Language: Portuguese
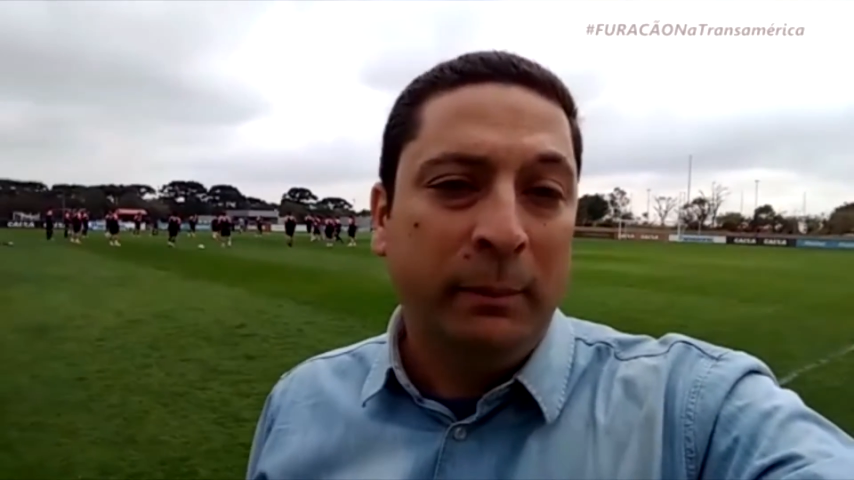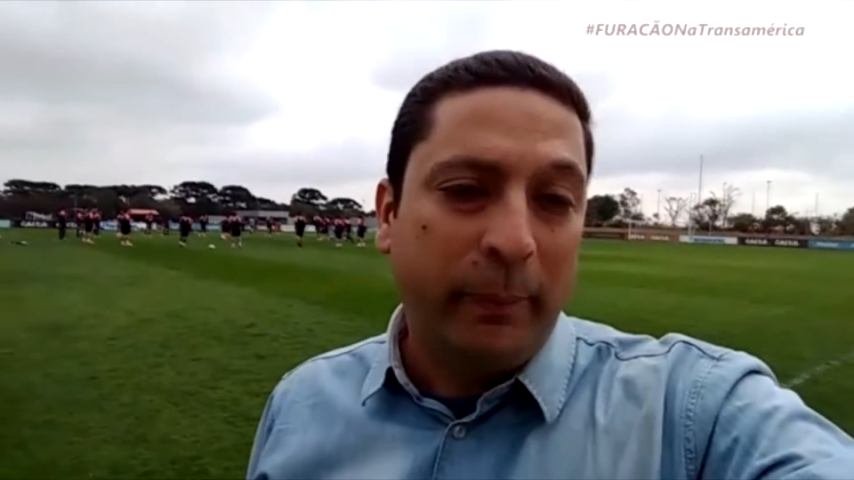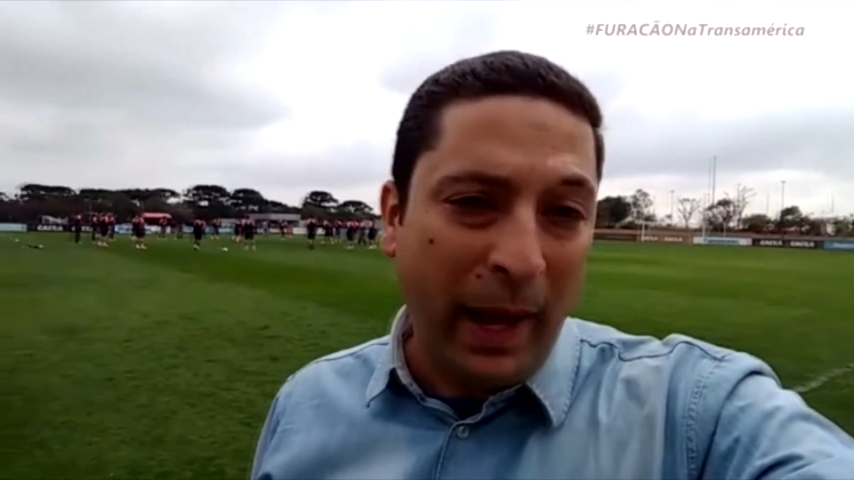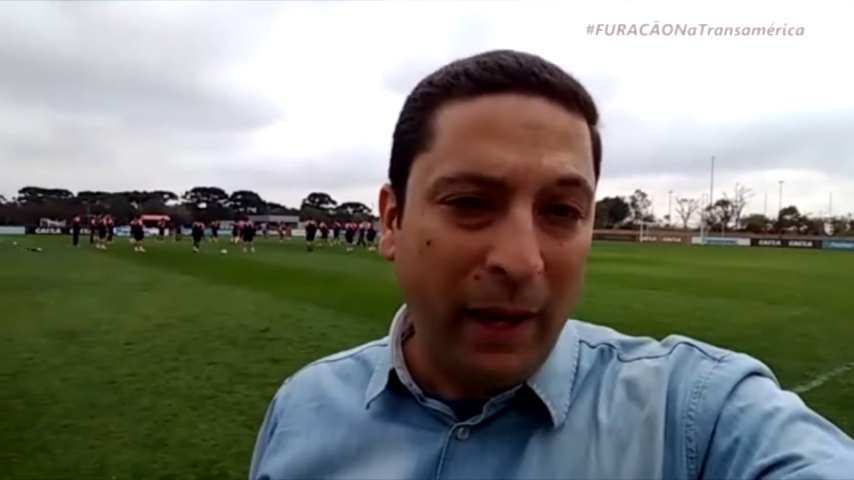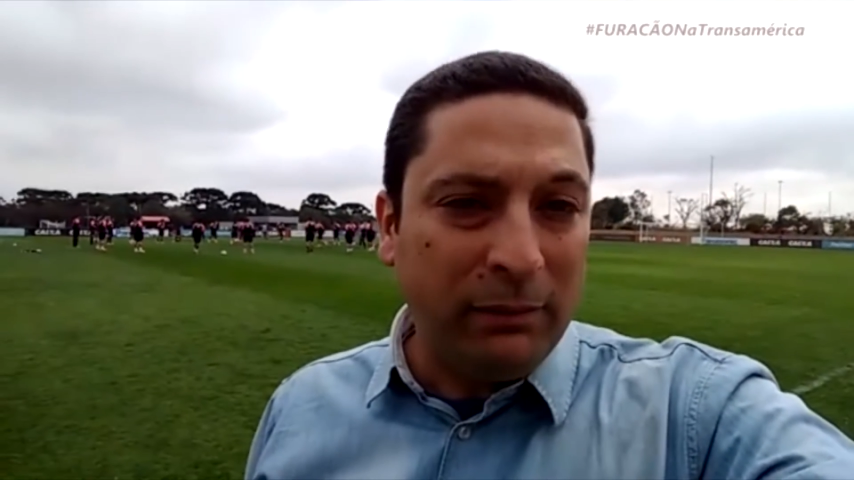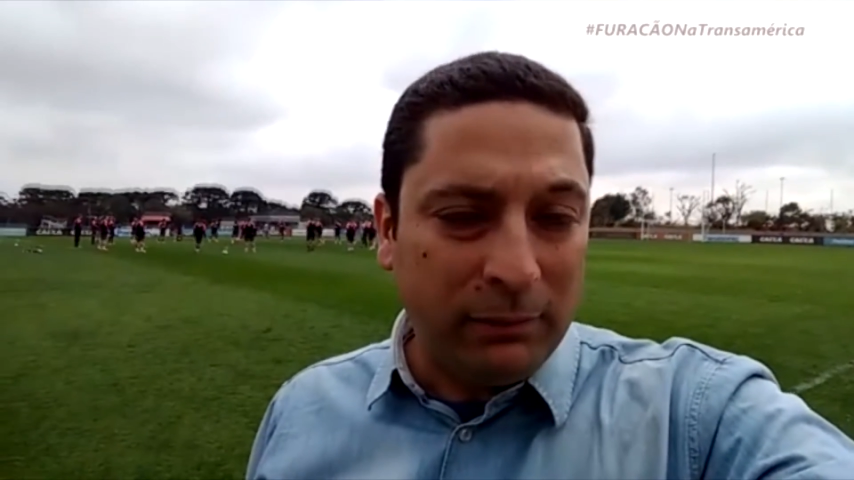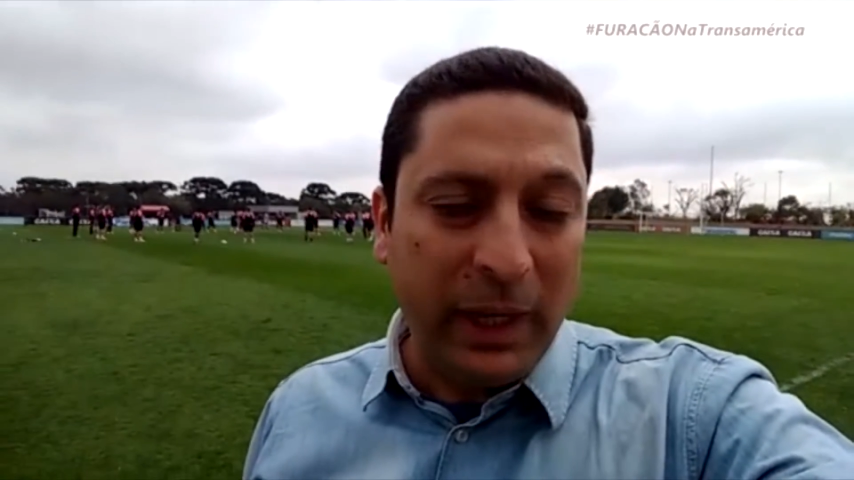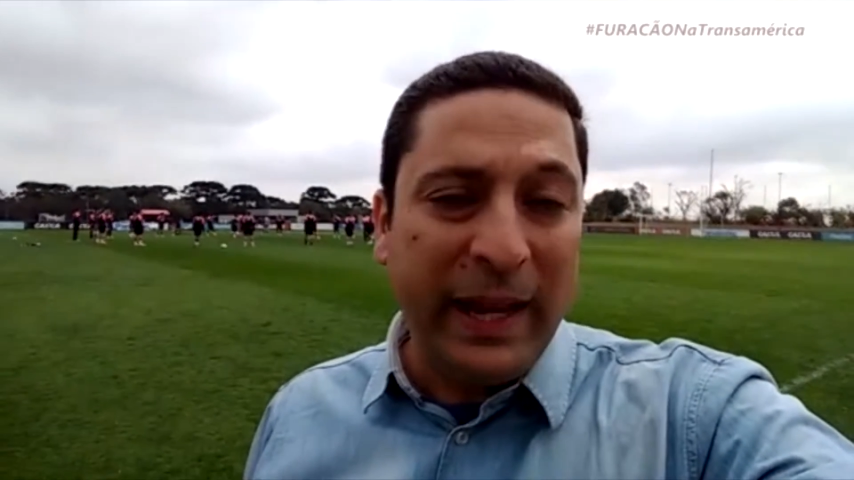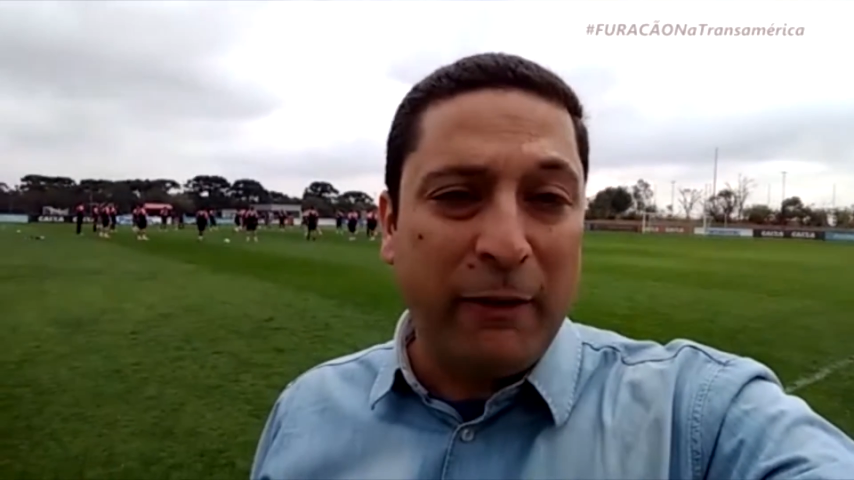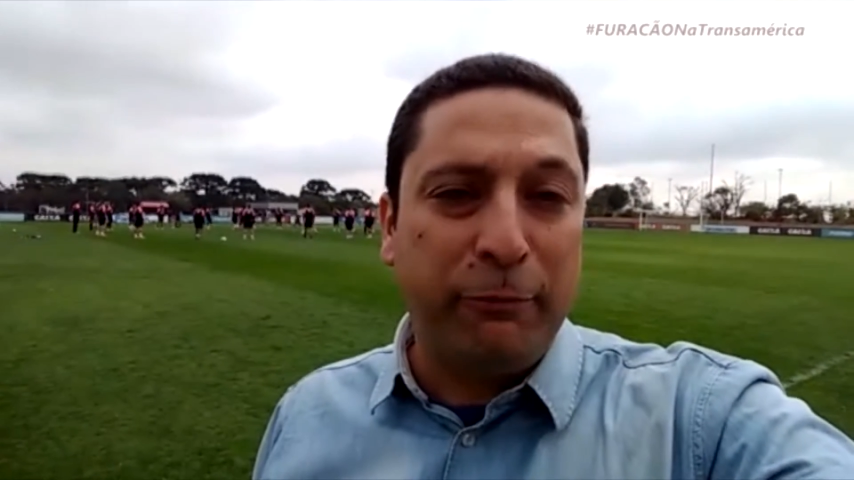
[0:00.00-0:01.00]
para
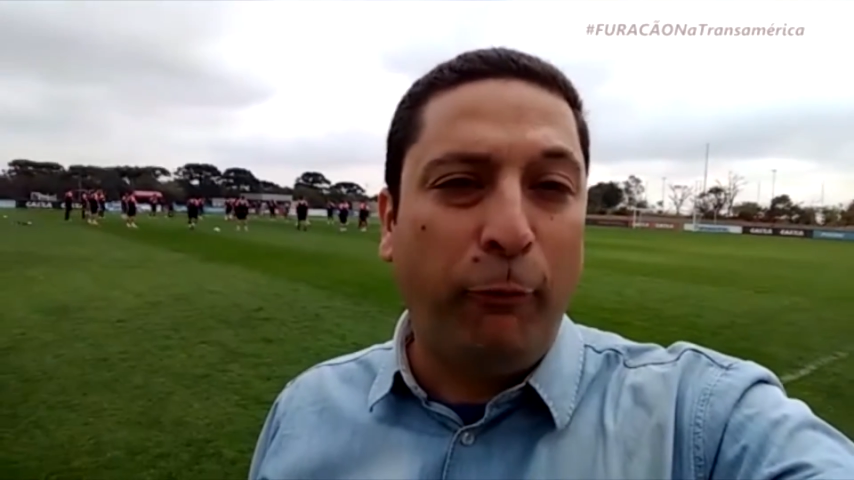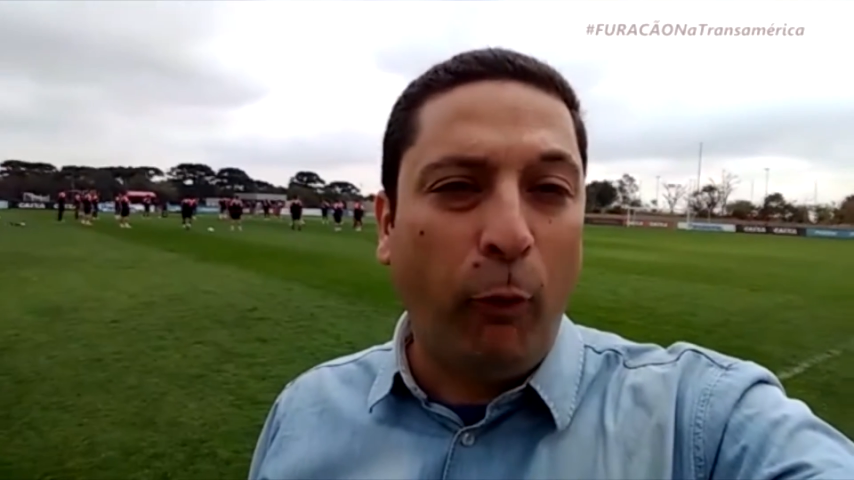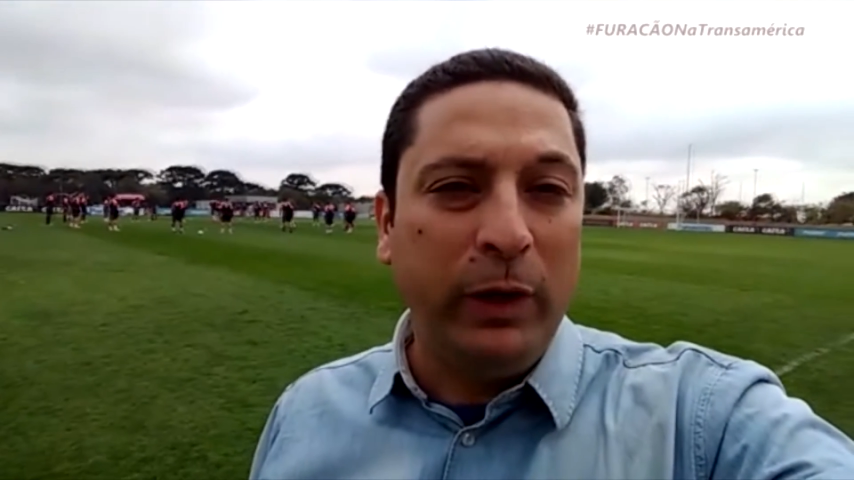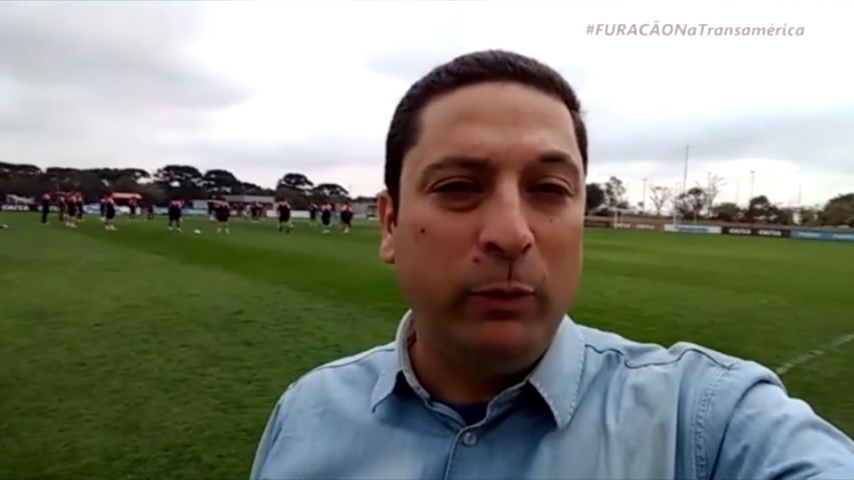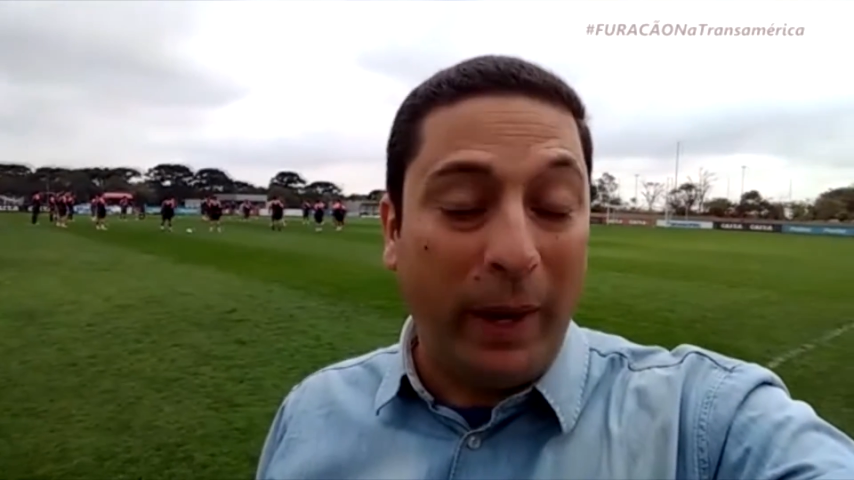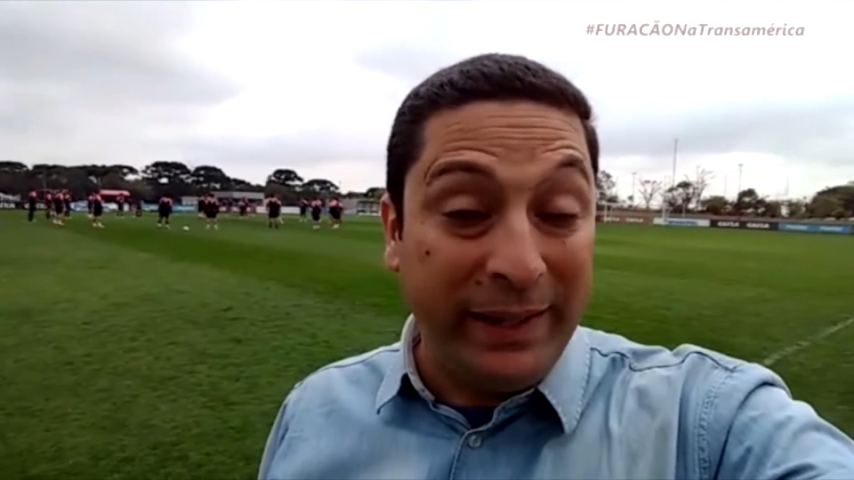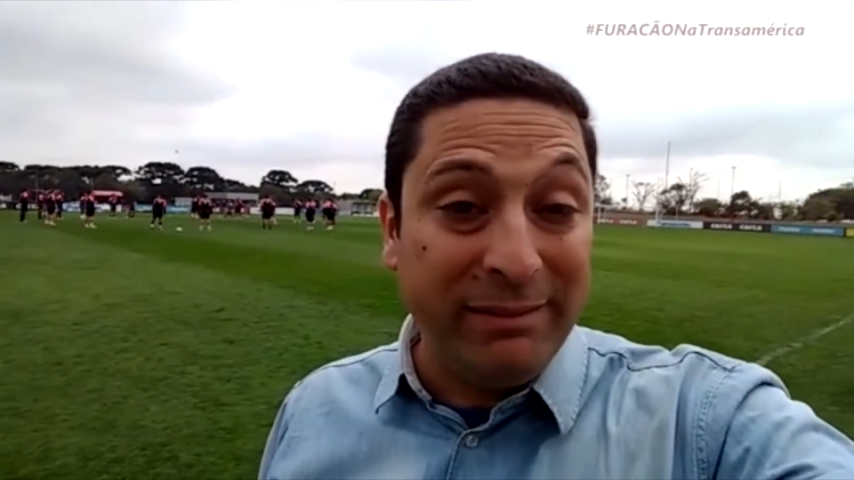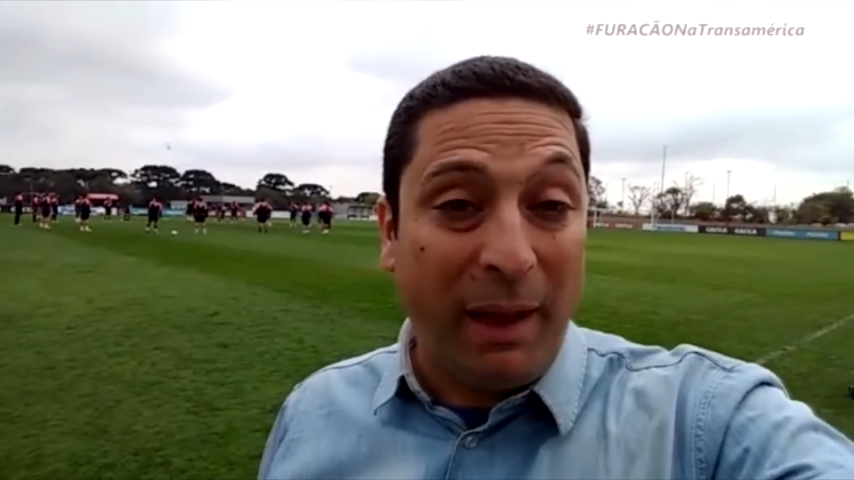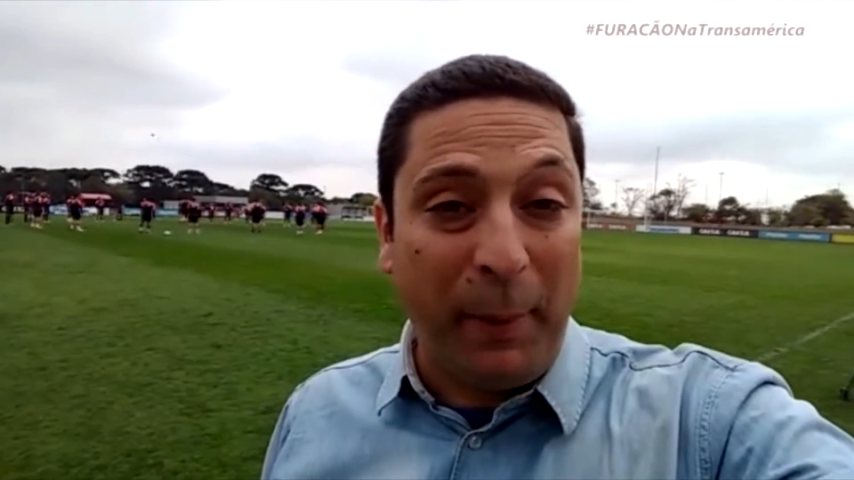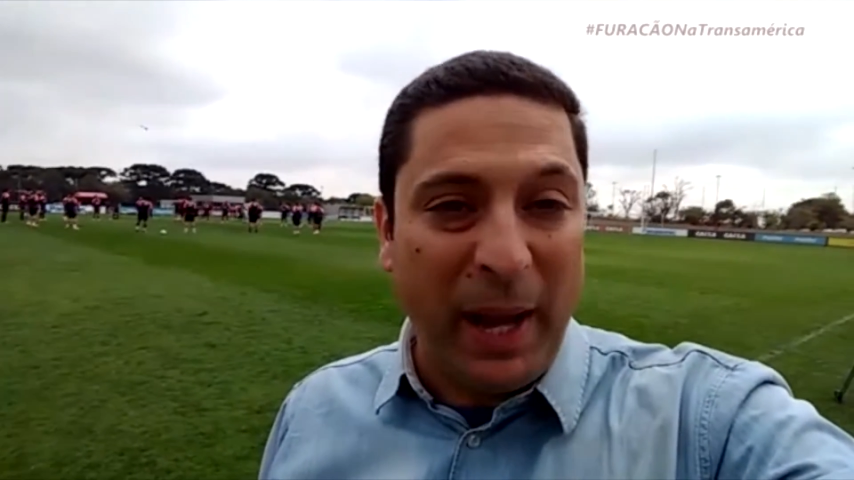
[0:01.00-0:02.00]
ganhar fôlego
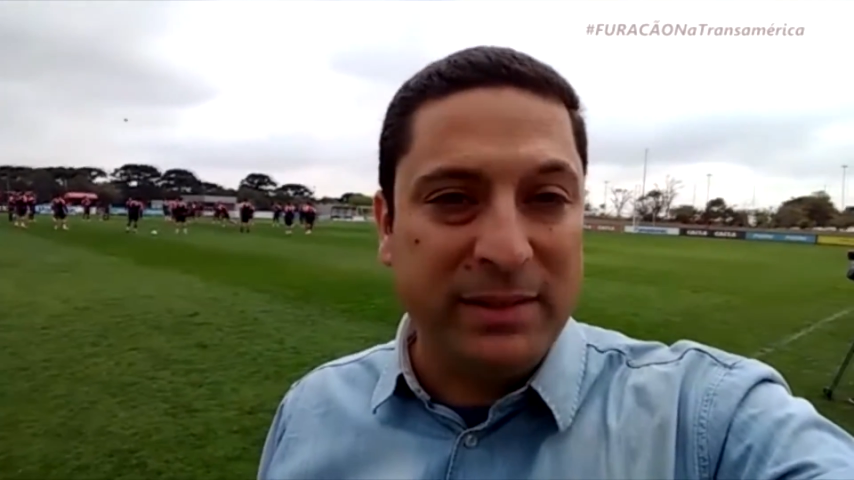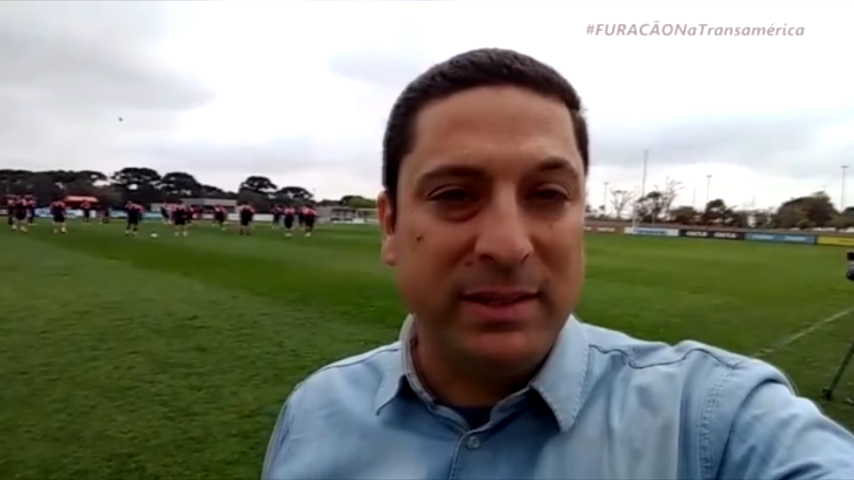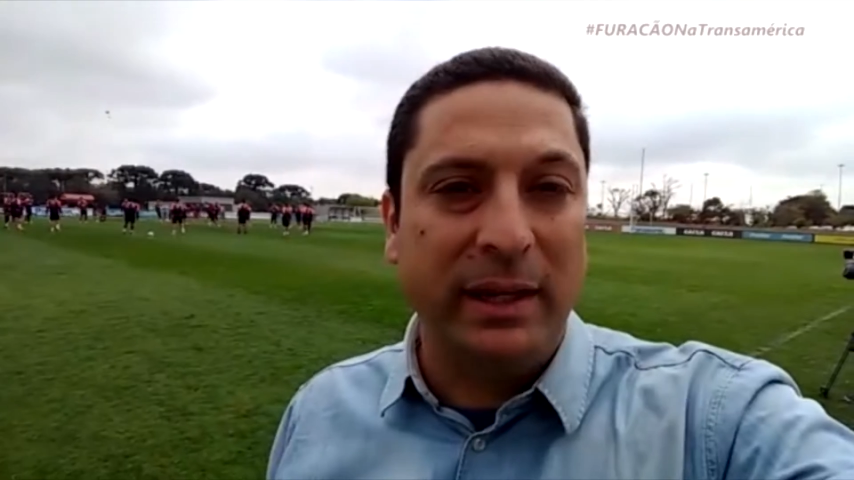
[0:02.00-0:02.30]
ainda mais né,